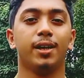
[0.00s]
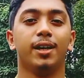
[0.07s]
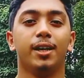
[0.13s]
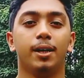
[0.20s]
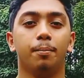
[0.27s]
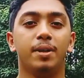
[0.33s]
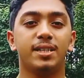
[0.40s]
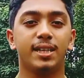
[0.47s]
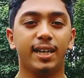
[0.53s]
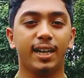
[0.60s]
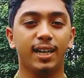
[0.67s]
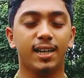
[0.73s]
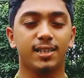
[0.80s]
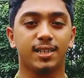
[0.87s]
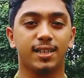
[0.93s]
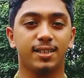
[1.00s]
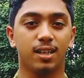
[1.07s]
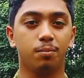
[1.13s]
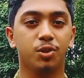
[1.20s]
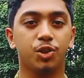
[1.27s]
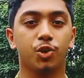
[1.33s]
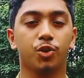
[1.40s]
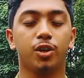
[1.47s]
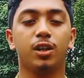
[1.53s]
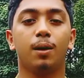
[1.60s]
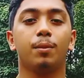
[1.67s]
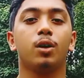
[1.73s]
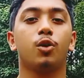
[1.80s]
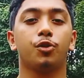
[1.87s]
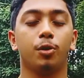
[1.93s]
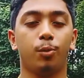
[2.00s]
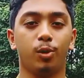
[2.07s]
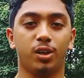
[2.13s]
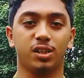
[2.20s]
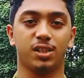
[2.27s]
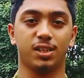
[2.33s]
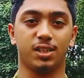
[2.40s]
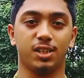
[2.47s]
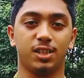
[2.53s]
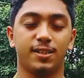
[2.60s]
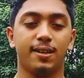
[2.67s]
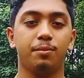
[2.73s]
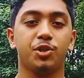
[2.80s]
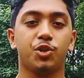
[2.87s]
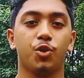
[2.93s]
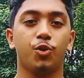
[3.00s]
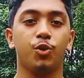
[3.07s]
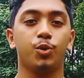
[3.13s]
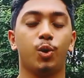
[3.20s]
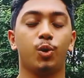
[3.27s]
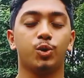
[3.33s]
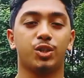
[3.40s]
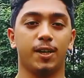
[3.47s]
বেসিক্যালি আজকে যে বিষয়টি নিয়ে আমরা কথা বলতে চাচ্ছি সেই বিষয় হচ্ছে